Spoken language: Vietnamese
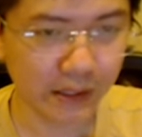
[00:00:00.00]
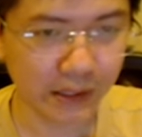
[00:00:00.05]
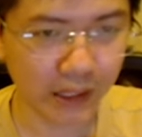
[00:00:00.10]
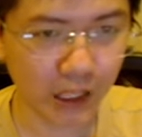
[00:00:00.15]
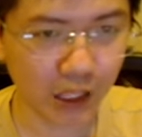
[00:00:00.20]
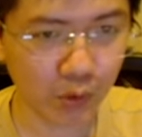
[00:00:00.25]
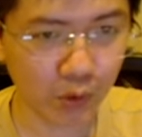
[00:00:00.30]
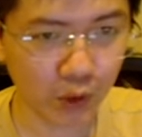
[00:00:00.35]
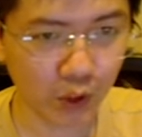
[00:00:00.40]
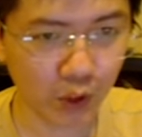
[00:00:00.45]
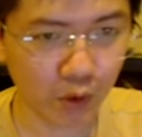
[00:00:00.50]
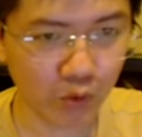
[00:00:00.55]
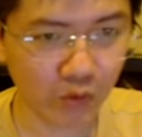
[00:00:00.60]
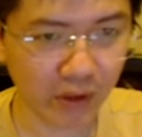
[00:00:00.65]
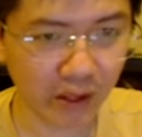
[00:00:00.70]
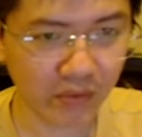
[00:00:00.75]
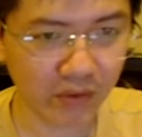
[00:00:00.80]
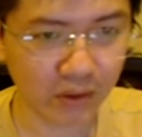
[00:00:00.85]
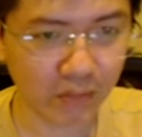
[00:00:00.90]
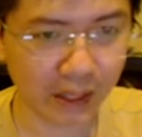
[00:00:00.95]
nếu mà nó không
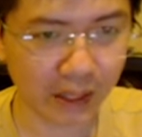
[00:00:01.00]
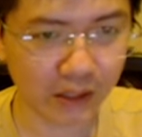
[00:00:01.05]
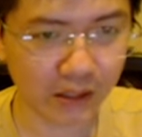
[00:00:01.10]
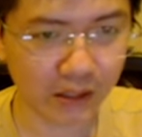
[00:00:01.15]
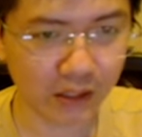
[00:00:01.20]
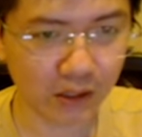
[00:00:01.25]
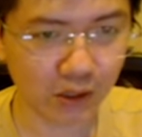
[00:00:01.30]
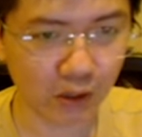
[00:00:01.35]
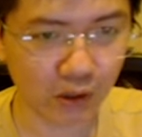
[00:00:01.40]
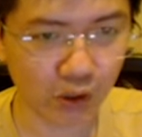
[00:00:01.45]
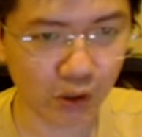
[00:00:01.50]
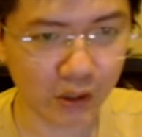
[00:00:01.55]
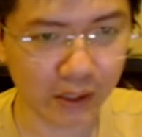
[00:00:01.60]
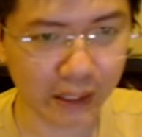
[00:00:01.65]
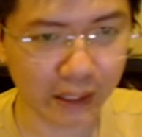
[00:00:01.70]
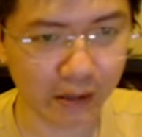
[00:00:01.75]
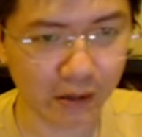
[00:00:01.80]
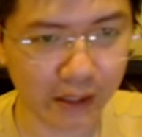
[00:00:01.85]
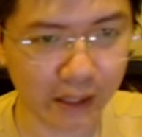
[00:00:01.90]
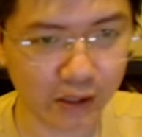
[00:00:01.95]
phá vỡ mạnh thì nó có
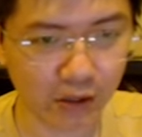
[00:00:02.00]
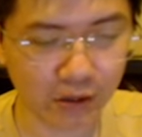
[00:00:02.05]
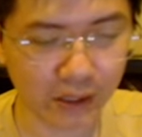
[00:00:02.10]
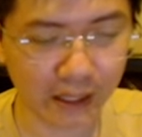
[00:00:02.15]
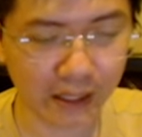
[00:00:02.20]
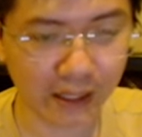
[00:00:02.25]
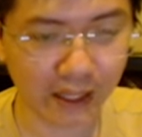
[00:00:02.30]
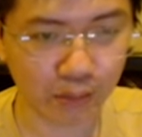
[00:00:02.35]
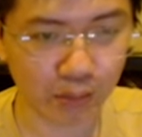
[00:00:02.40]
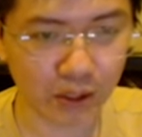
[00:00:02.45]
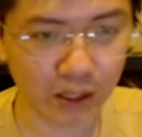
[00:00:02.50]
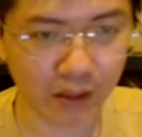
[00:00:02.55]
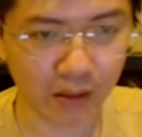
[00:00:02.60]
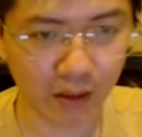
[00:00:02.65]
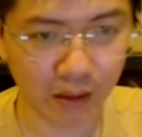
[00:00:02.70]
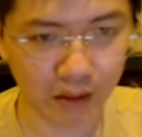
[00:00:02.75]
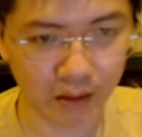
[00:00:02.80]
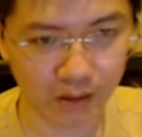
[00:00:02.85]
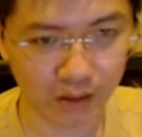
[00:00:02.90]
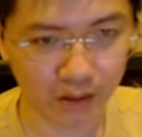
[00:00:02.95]
thể nó lên nó test lại một lần
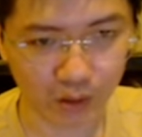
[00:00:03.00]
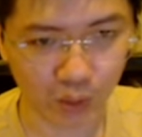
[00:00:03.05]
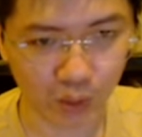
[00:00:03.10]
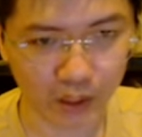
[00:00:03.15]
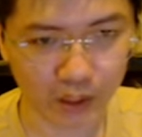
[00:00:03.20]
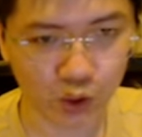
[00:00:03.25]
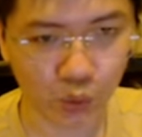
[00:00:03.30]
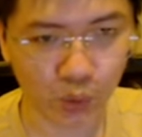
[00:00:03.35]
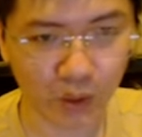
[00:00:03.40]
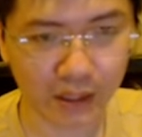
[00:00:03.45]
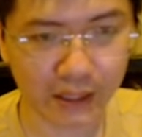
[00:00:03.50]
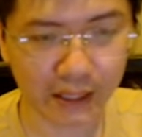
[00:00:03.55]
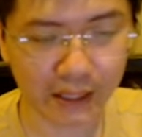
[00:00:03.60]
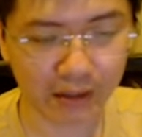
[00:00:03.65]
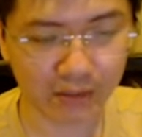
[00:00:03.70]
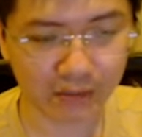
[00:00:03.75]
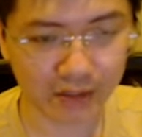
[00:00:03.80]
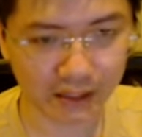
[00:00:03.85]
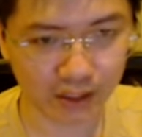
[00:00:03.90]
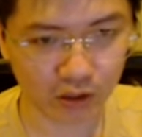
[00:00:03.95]
nữa của cái xu hướng này,
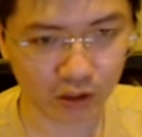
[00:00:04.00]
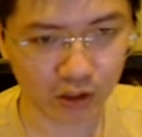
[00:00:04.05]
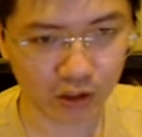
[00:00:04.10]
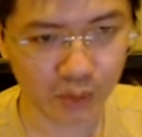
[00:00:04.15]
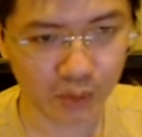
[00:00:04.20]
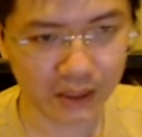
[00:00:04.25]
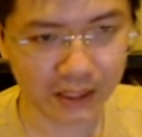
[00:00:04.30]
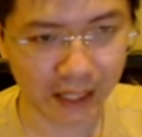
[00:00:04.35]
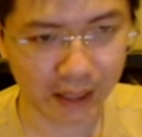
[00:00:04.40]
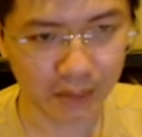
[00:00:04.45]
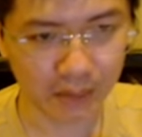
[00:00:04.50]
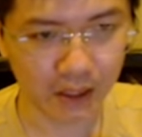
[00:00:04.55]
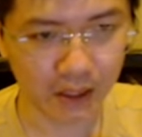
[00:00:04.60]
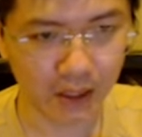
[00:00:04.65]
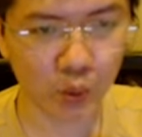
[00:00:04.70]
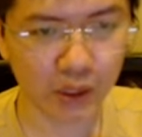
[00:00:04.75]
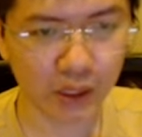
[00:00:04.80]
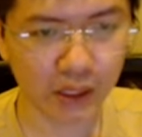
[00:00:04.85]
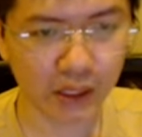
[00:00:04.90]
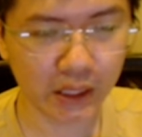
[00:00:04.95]
này và sau đó nó mới giảm
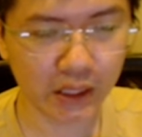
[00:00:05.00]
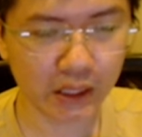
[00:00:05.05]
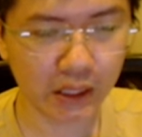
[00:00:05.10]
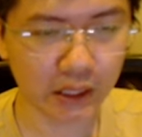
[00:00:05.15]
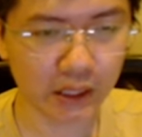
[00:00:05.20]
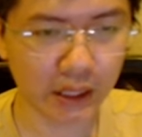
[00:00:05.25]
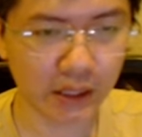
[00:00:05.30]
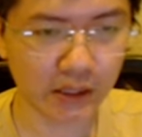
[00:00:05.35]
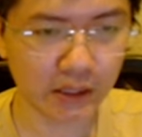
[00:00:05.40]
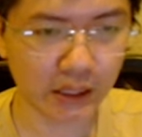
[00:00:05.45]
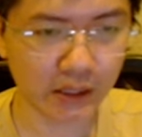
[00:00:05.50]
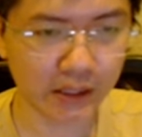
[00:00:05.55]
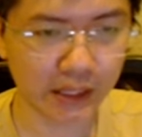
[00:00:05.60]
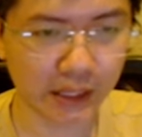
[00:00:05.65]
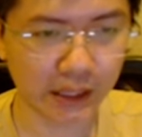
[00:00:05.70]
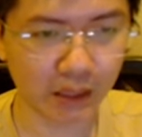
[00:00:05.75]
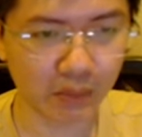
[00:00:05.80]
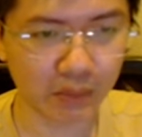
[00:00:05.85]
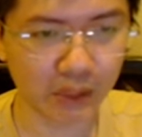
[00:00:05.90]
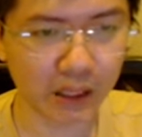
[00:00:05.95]
tuy nhiên thì cái tỷ lệ xảy
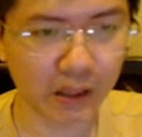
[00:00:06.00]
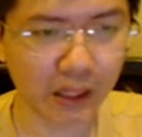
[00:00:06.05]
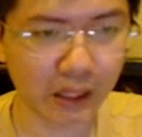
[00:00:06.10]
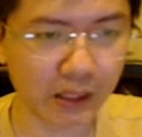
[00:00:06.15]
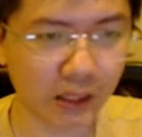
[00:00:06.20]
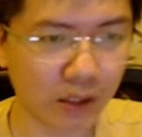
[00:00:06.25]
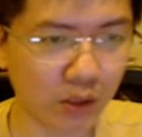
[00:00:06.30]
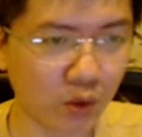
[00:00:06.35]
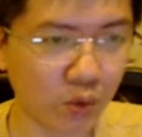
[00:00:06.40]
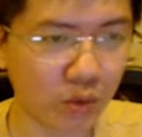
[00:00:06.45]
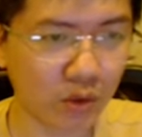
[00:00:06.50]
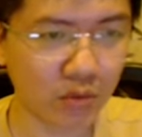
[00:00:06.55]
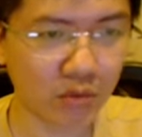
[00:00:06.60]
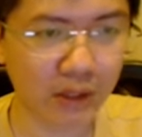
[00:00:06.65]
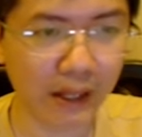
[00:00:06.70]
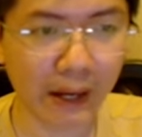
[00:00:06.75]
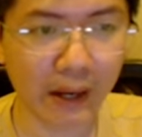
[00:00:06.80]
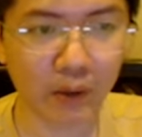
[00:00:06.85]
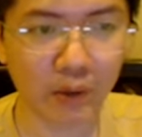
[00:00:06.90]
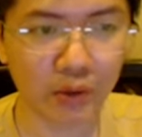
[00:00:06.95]
ra điểm test tại đây nó cũng
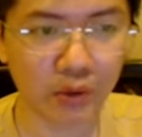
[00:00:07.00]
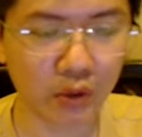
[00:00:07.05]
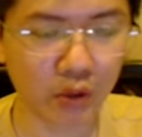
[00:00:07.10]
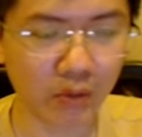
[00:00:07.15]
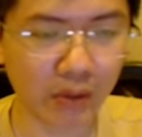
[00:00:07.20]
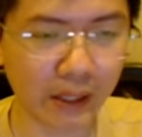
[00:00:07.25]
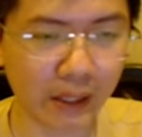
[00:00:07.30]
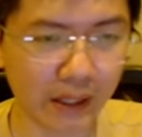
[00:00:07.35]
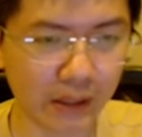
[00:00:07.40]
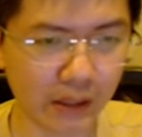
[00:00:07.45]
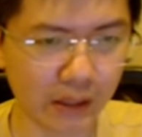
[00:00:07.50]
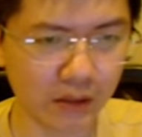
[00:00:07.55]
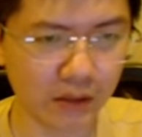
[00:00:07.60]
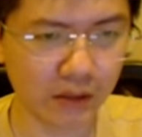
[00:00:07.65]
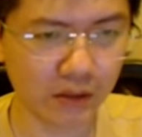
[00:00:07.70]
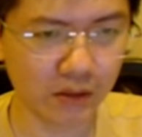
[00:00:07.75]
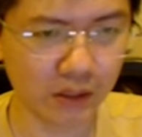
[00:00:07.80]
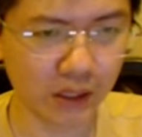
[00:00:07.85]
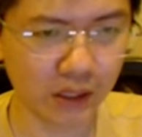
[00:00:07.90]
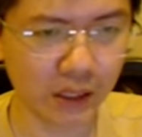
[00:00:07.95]
không cao tóm lại là
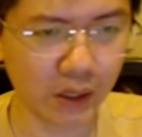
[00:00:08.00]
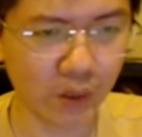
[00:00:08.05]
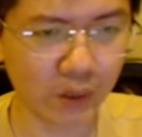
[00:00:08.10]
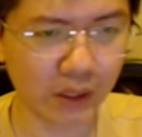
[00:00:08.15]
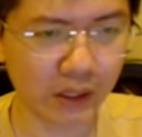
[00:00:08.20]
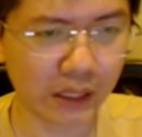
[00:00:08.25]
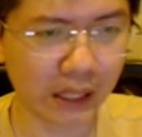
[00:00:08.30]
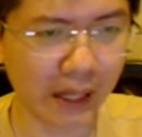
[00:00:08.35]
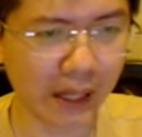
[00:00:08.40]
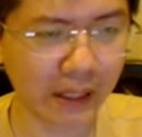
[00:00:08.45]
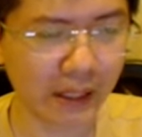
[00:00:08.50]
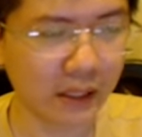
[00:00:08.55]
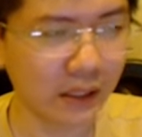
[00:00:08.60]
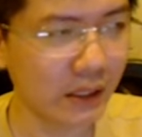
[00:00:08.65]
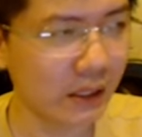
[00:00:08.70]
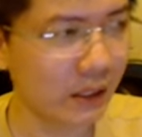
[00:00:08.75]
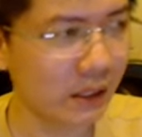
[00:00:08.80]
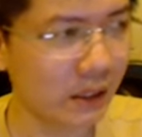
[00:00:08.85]
như tín hiệu hiện tại